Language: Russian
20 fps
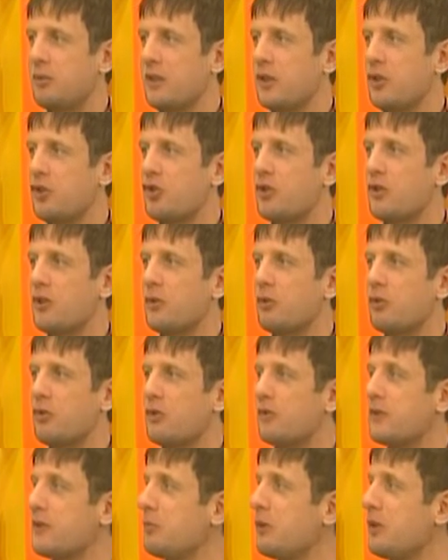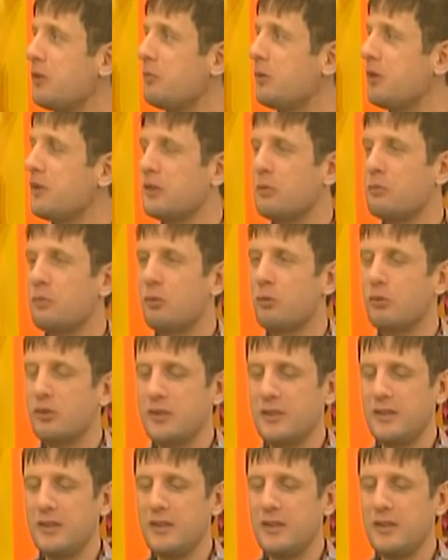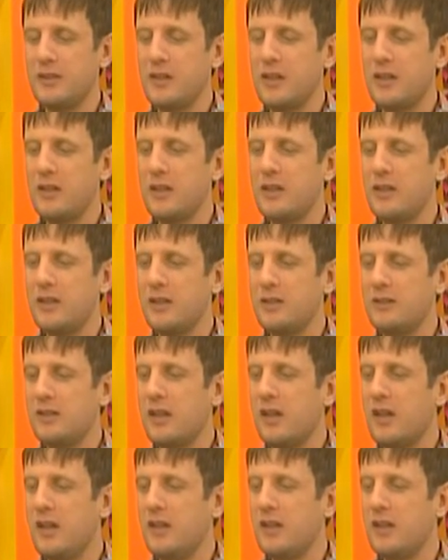Поражения тоже воспринимаются просто, если они есть.